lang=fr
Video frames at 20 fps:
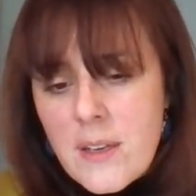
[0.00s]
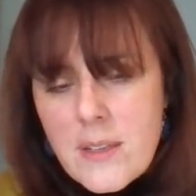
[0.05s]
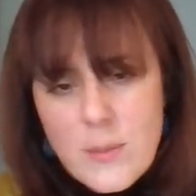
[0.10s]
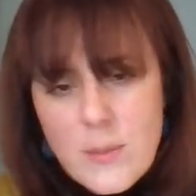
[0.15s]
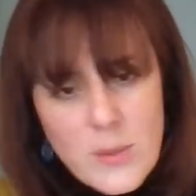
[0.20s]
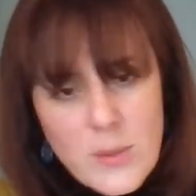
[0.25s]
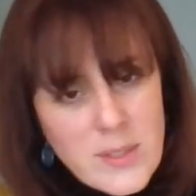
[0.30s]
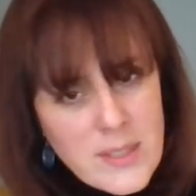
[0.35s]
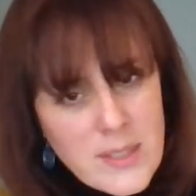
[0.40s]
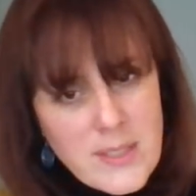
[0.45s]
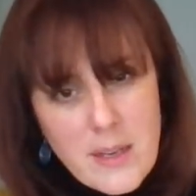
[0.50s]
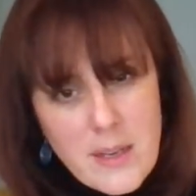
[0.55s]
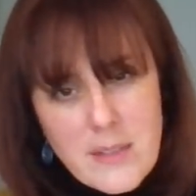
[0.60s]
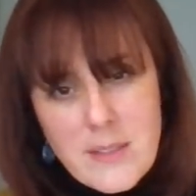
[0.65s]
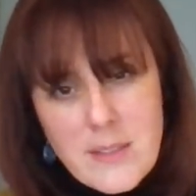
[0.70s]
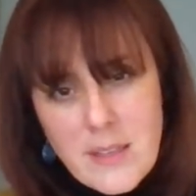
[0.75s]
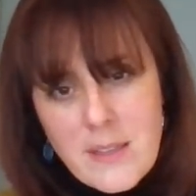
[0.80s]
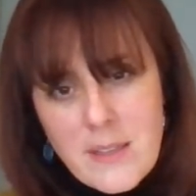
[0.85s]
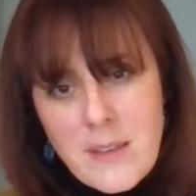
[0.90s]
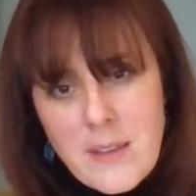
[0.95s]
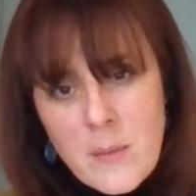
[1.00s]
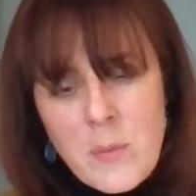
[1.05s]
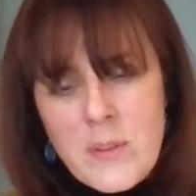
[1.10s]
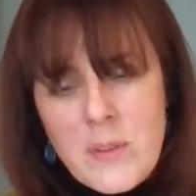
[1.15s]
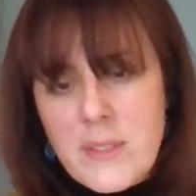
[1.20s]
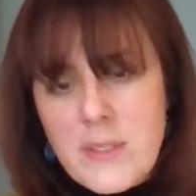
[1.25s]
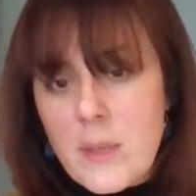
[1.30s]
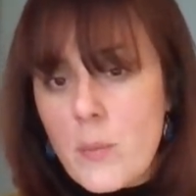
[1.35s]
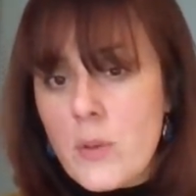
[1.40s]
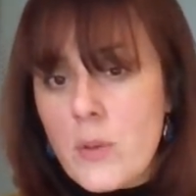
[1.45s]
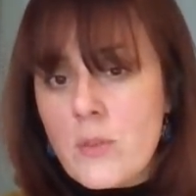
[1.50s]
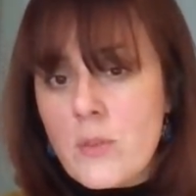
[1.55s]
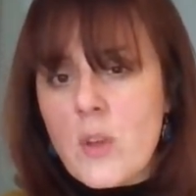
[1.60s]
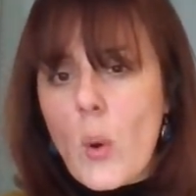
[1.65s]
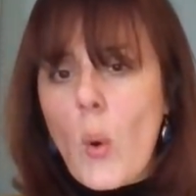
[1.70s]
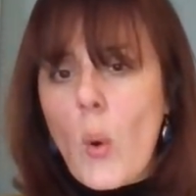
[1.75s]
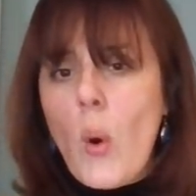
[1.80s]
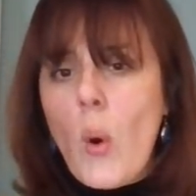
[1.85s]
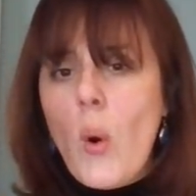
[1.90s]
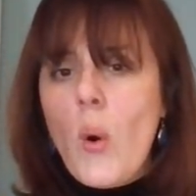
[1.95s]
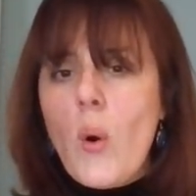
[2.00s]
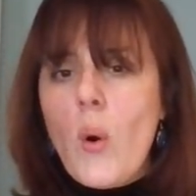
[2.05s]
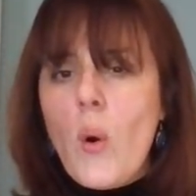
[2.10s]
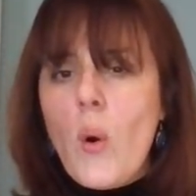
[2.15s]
C'est pour ça que à certains moments, c'est important de dire Oh, oh,